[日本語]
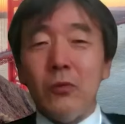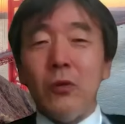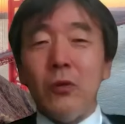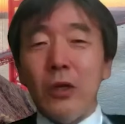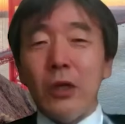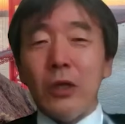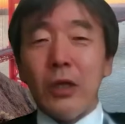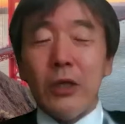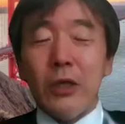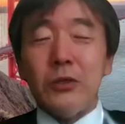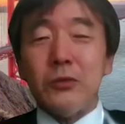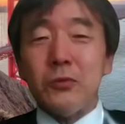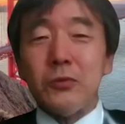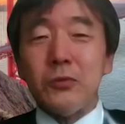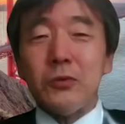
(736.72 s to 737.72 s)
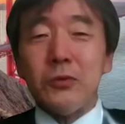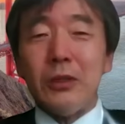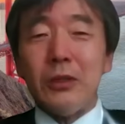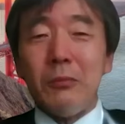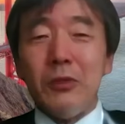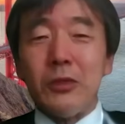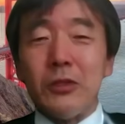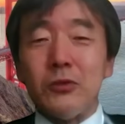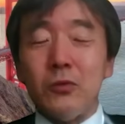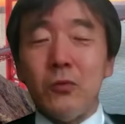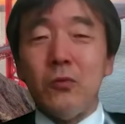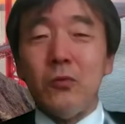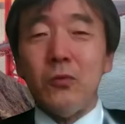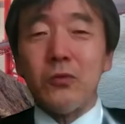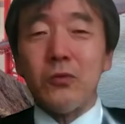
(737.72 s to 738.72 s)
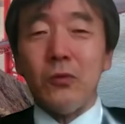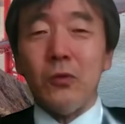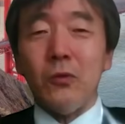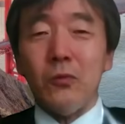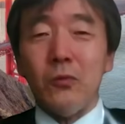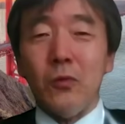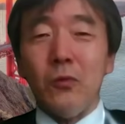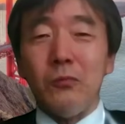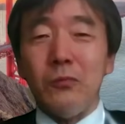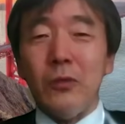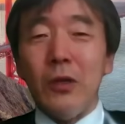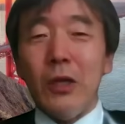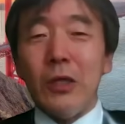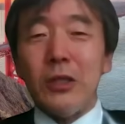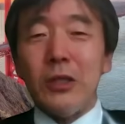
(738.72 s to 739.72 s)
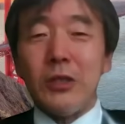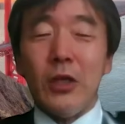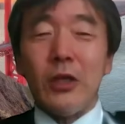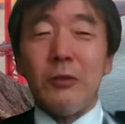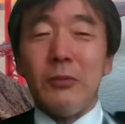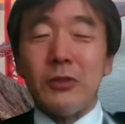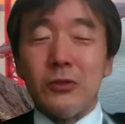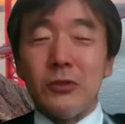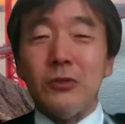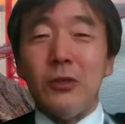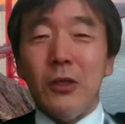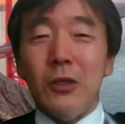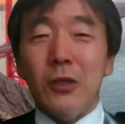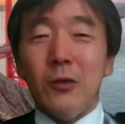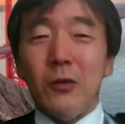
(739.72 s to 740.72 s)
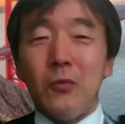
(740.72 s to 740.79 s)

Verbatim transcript: を解消するために基礎控除を引き上げます。